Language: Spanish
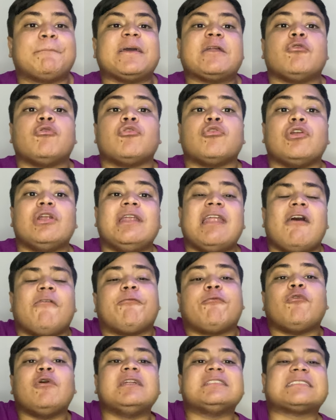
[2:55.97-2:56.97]
pero la
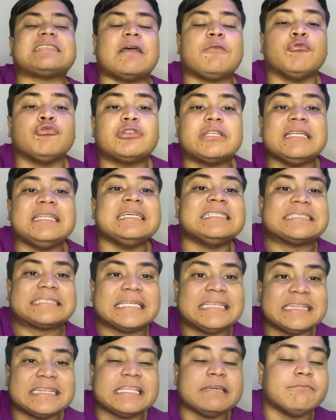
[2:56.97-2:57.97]
fuerza no tiene
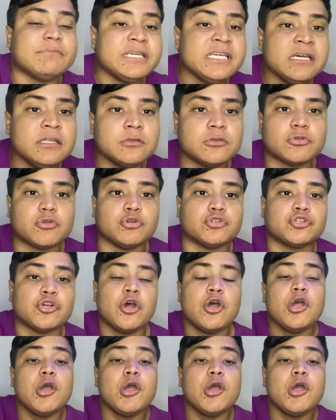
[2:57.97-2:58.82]
sentimientos,